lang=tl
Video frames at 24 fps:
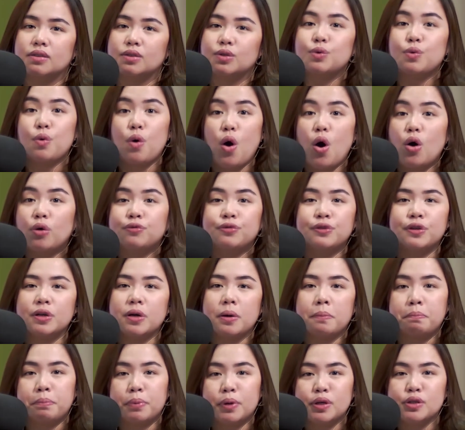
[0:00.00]
To offer
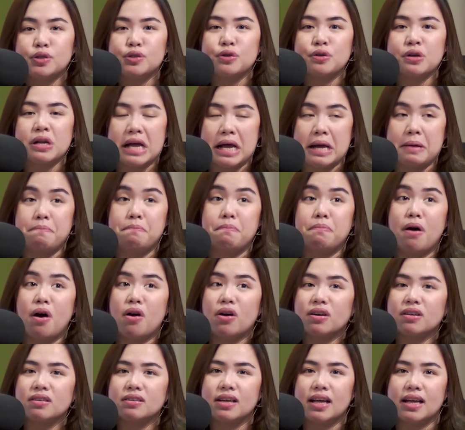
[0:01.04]
a person a
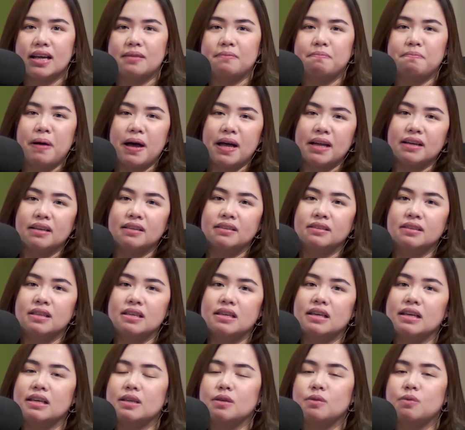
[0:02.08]
bargain para hindi
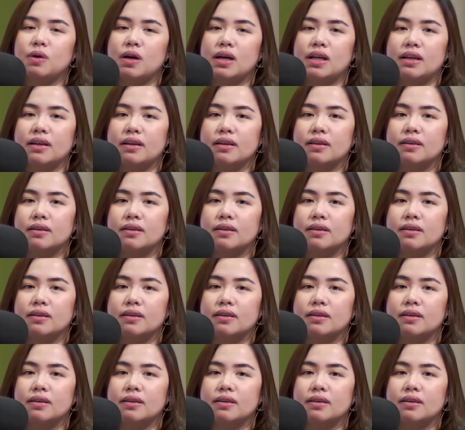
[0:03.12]
ka iwan